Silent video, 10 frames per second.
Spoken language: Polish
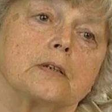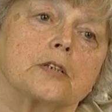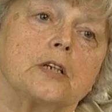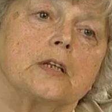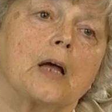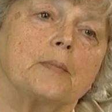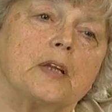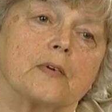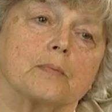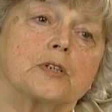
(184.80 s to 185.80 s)
Czyli tam,
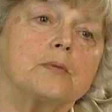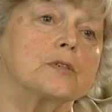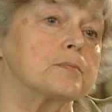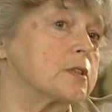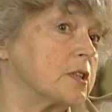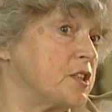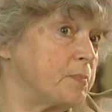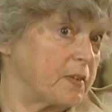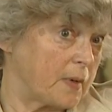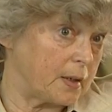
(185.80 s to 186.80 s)
nie wiem, czy myśmy sobie
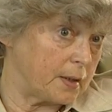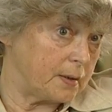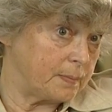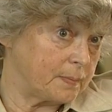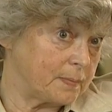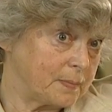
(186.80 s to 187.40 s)
śpiewali,